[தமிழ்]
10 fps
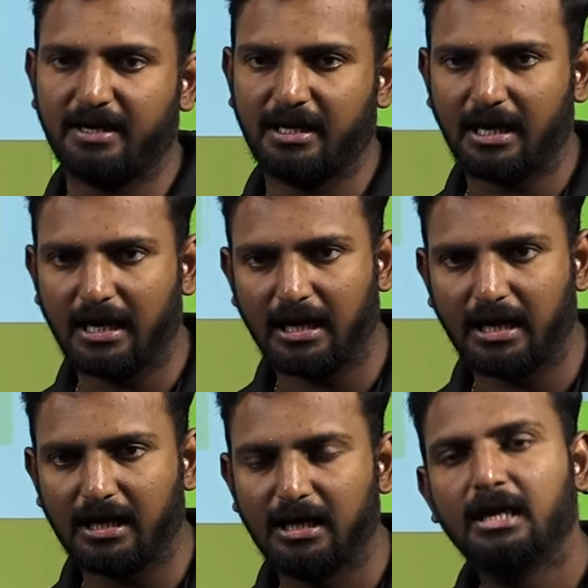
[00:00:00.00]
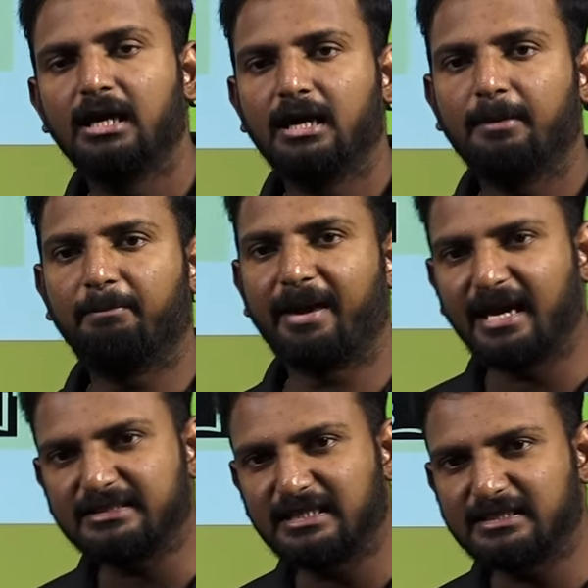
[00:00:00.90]
பண்ணுங்கள்
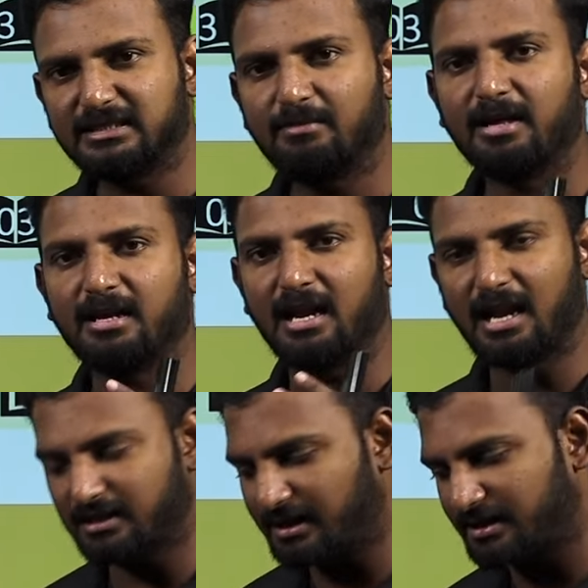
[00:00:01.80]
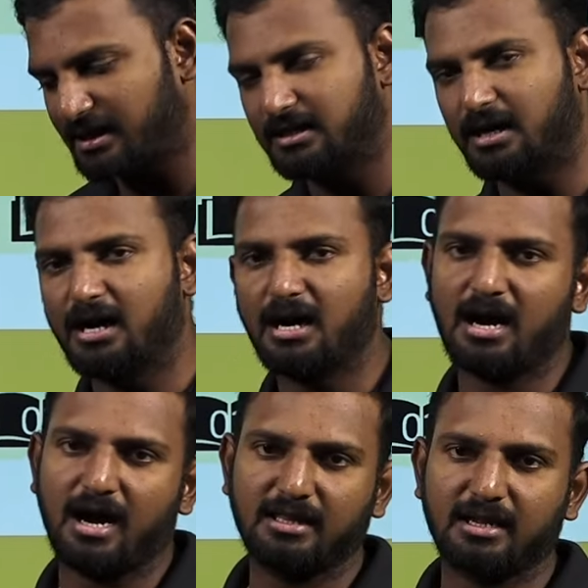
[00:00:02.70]
பேசிக்ஸ் நம்மளுக்கு நல்லா தெரிஞ்சாதான்
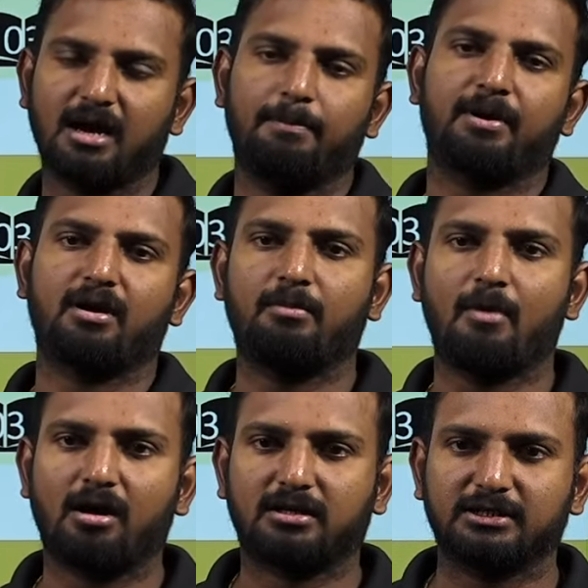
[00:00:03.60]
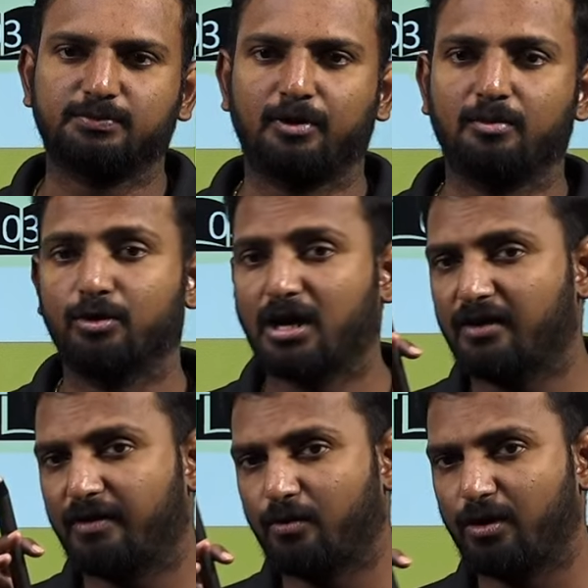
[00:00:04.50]
அதுக்கப்புறம் நம்ம மார்க் டெஸ்ட் போடும்போது
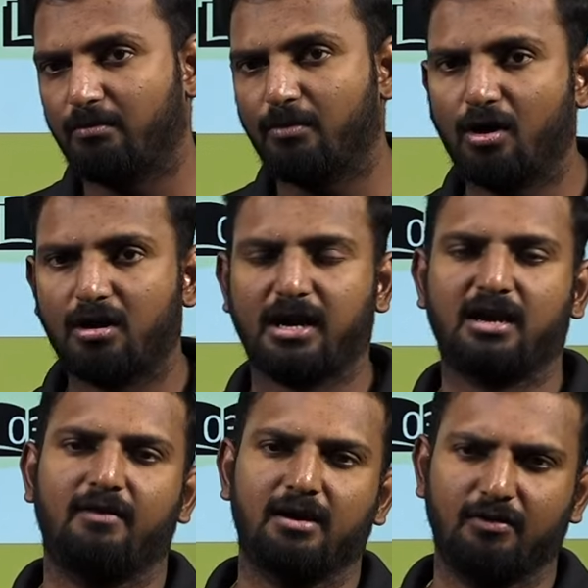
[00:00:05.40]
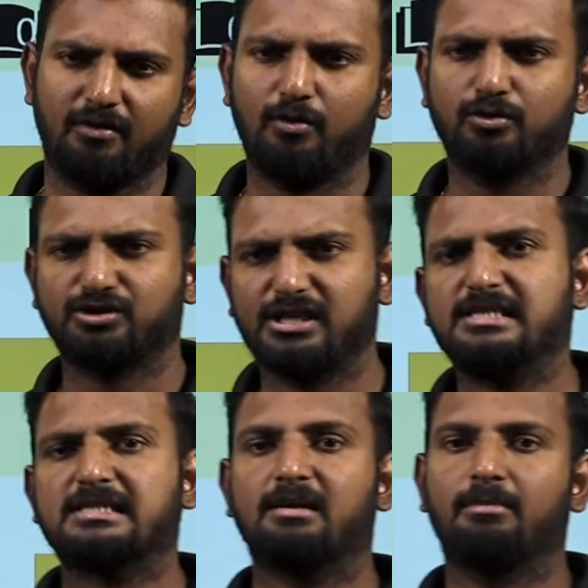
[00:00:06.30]
அங்கே வரக்கூடிய மாடரேட் லெவலில்
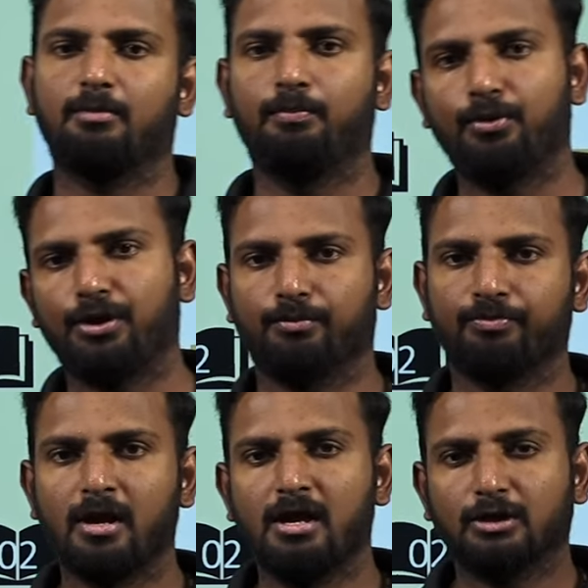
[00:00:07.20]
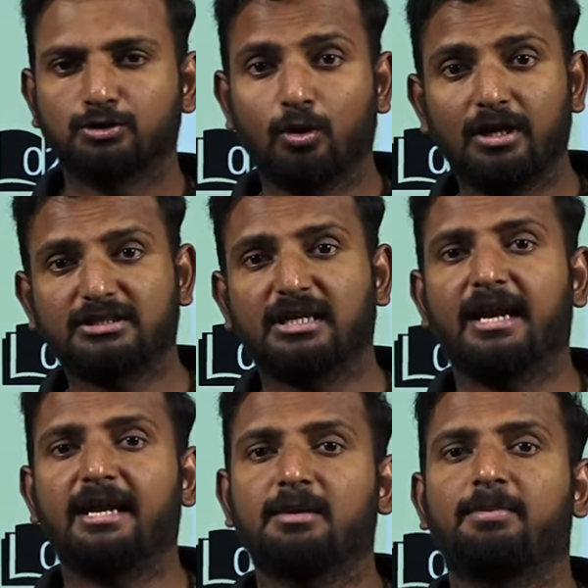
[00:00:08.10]
கொஸ்டின்ஸ் நம்மளுக்கு புரியும் சொல்யூஷன்
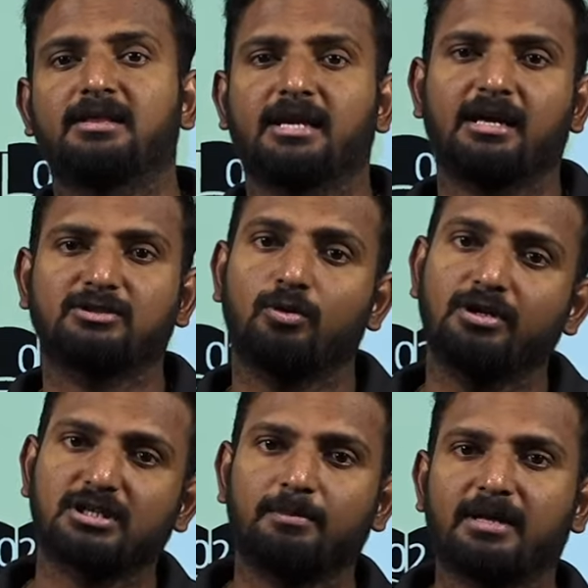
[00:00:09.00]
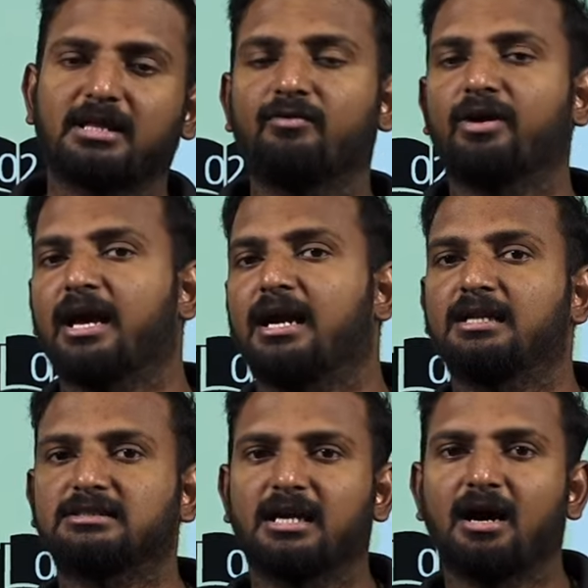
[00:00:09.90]
எடுத்து பார்த்து எனக்கு சொல்யூஷன் பார்த்தாவும் எனக்கு
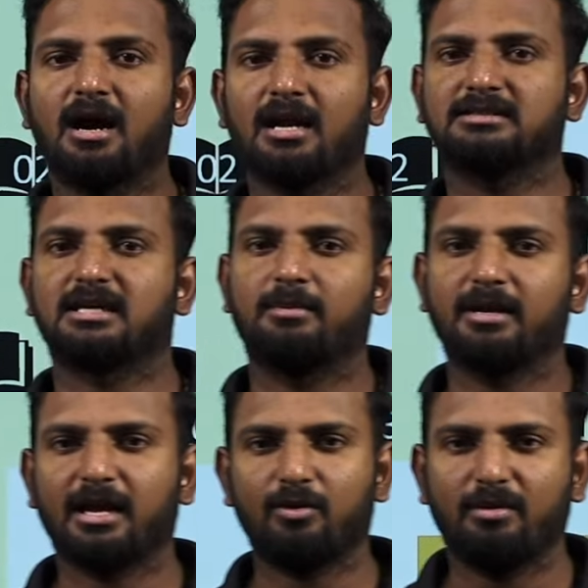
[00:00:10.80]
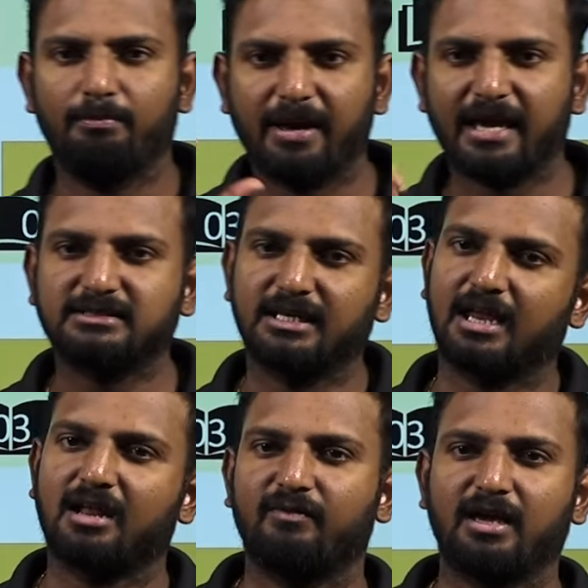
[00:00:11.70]
அண்டர்ஸ்டாண்ட் ஆகலை சார் அப்படின்னா என்னுடைய
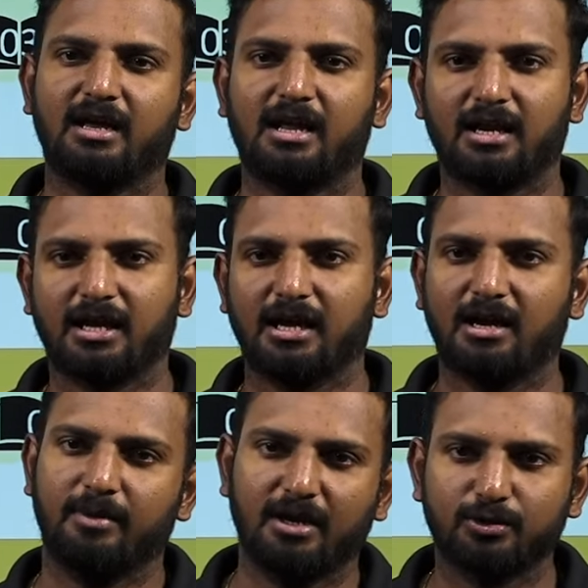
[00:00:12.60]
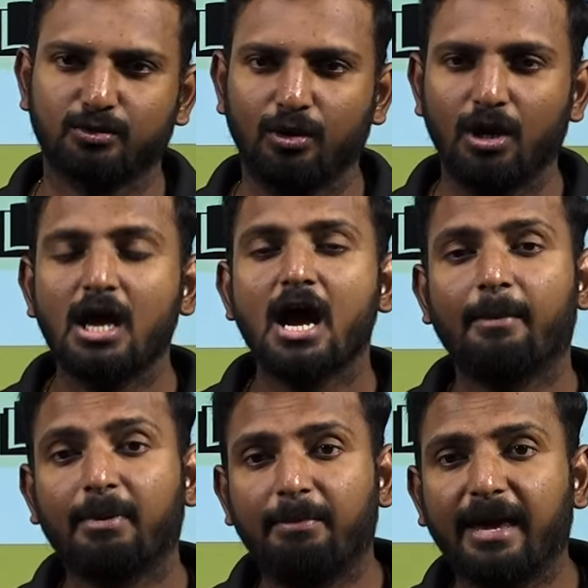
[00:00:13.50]
பேசிக்கே நான் வீக்கராக இருக்கேன் அப்படின்னு அர்த்தம்
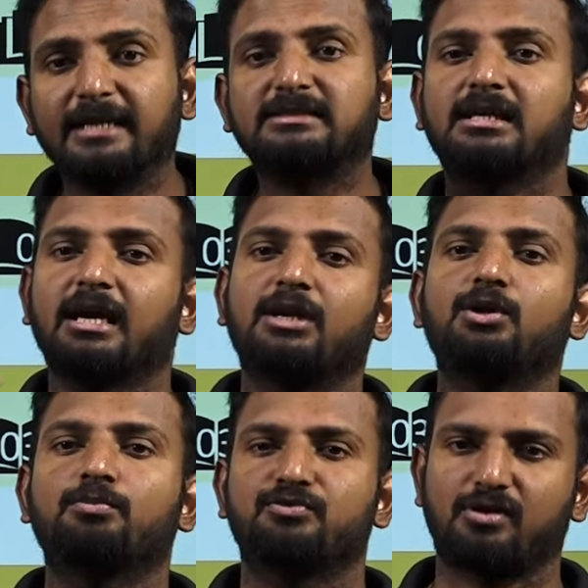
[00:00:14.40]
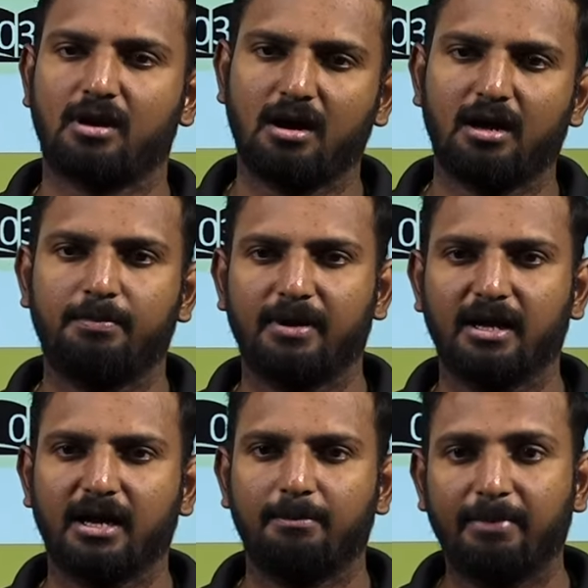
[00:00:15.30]
அப்போ பேசிக்கை இன்னும் ஸ்ட்ராங்கர்
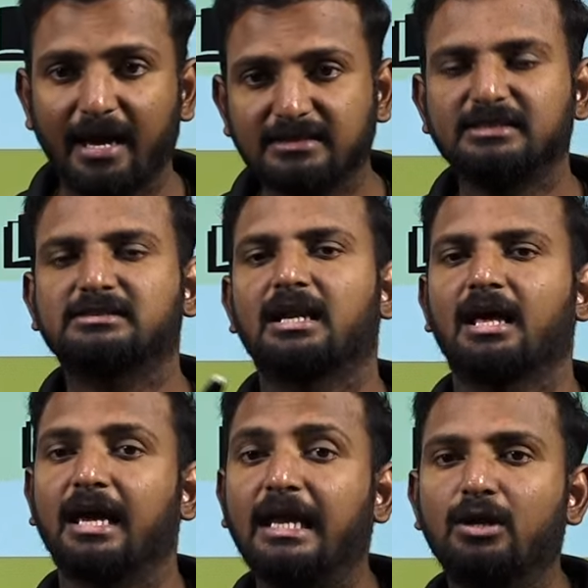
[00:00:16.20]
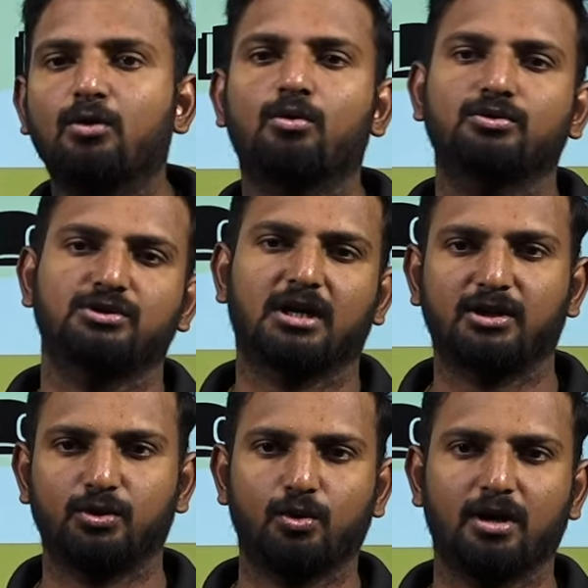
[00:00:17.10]
பண்ணுங்கள் பேசிக்ஸில் இன்னும் கொஞ்சம்
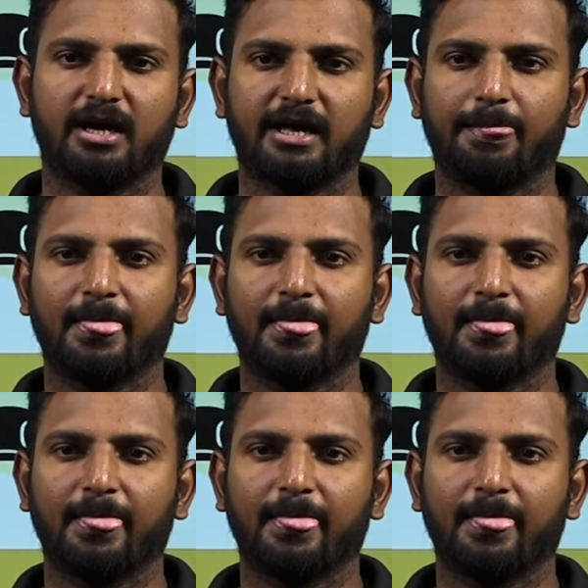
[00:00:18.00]
கற்றுக்கோங்க